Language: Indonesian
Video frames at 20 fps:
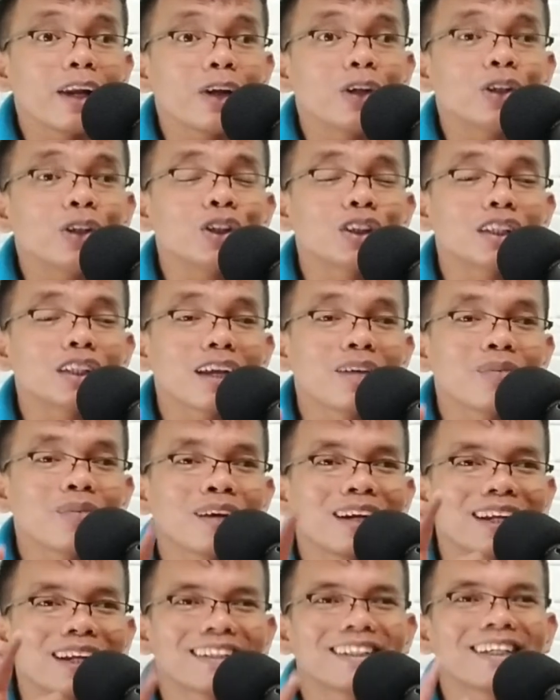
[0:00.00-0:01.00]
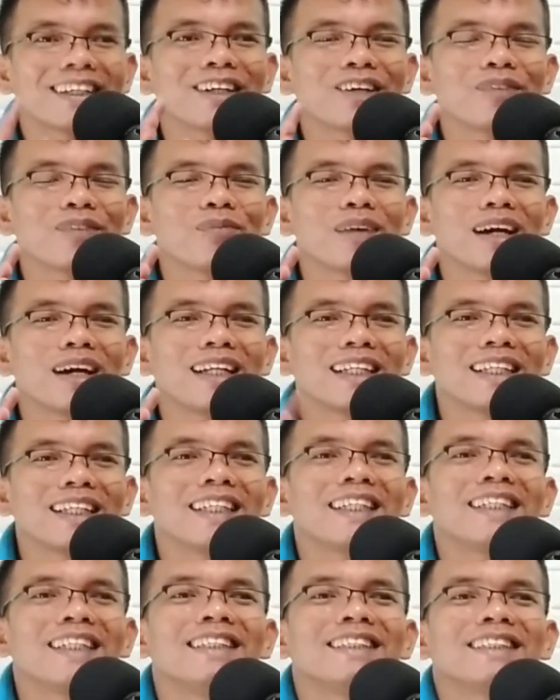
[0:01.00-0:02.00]
Halo, selamat datang
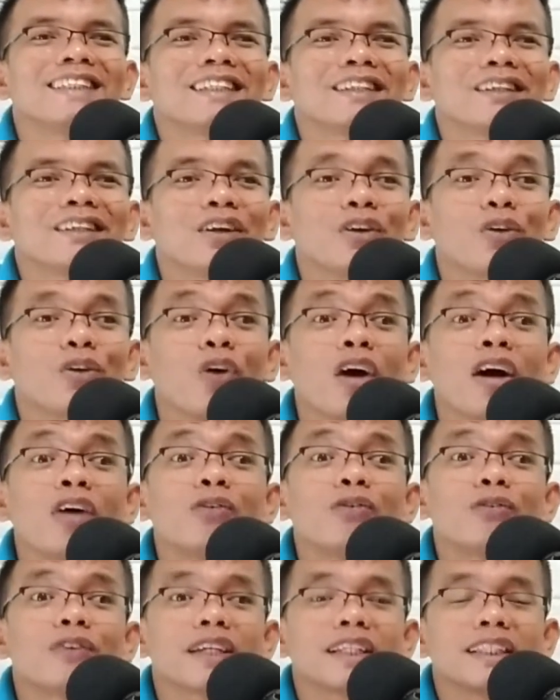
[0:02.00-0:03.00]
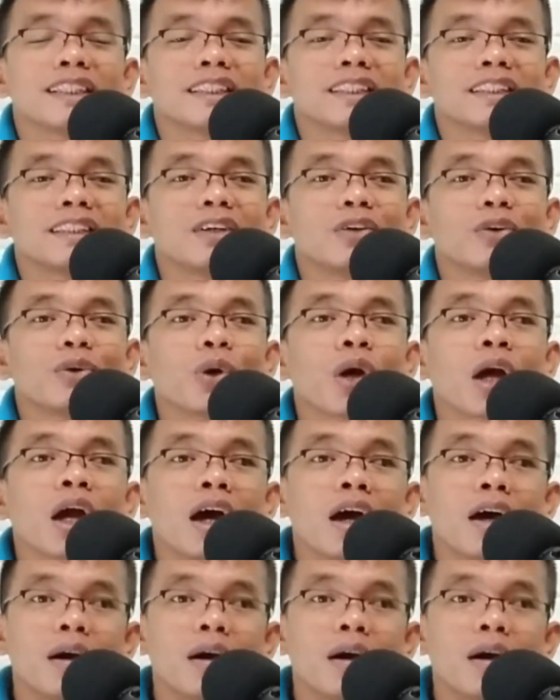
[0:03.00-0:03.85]
kembali di channel gua Freddy Sidur